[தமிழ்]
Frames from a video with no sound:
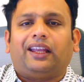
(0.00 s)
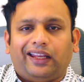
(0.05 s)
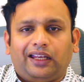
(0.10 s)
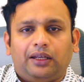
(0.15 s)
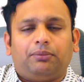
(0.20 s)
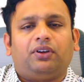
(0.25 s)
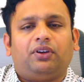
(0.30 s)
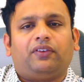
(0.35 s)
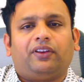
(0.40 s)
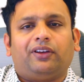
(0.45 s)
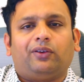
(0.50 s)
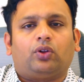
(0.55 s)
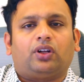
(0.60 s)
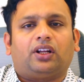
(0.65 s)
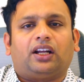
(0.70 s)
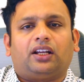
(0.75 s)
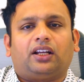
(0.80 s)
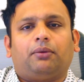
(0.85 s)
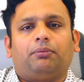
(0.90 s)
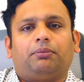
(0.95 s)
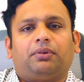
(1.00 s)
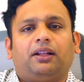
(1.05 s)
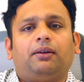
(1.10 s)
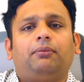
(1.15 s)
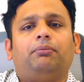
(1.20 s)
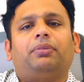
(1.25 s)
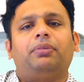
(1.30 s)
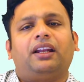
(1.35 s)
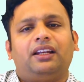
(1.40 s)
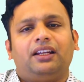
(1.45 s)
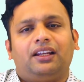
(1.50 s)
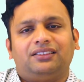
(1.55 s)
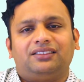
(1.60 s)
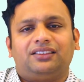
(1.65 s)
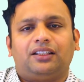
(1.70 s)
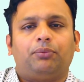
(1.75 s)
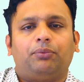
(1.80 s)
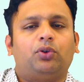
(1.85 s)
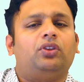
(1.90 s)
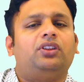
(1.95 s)
இன்பிட்வீன் ஒரு கட்டம் எப்படின்னா
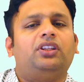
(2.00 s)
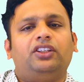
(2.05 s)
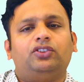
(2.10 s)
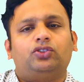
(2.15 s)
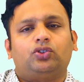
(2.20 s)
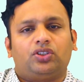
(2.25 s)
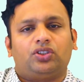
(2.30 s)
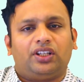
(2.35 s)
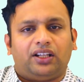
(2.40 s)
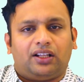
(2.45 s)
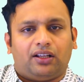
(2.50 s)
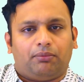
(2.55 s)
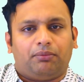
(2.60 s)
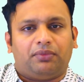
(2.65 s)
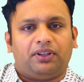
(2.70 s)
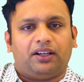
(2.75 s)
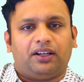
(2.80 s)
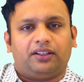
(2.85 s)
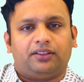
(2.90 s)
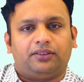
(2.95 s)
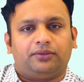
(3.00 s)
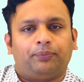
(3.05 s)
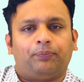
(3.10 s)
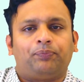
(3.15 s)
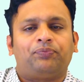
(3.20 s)
ப்ரெக்னென்சி எப்பயும் இந்த ஈஸ்ட்ரோஜன் கம்மியாகுது